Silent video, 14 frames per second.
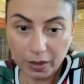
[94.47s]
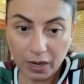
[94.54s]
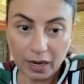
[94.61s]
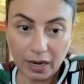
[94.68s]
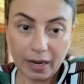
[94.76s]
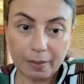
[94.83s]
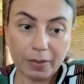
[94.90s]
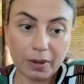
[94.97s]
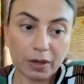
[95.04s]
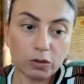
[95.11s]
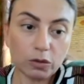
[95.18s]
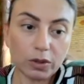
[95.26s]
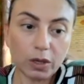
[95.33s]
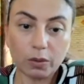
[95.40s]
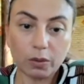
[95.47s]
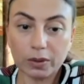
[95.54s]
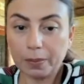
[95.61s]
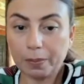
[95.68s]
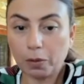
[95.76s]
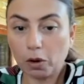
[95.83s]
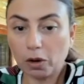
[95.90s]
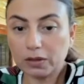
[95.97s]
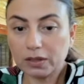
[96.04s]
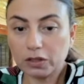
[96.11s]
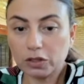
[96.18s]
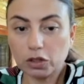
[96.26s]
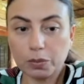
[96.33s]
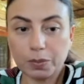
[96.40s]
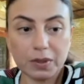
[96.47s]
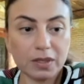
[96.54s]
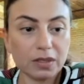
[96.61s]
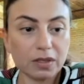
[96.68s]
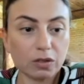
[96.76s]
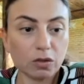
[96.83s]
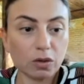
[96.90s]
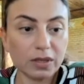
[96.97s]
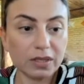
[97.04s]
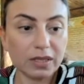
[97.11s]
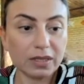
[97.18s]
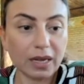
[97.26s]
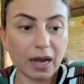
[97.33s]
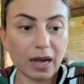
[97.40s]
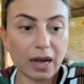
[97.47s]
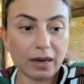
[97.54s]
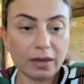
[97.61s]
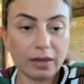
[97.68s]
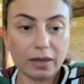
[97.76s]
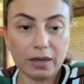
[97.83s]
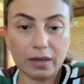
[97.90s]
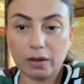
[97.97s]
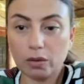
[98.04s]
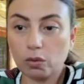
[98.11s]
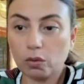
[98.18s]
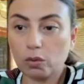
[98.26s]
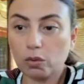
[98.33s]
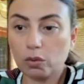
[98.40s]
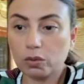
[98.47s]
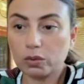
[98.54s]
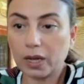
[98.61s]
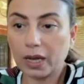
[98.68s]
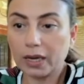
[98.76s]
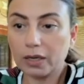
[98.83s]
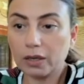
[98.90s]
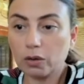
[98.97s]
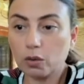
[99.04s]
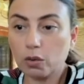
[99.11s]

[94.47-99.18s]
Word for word: Lembrando que quando é prótese, a gente precisa solicitar que o técnico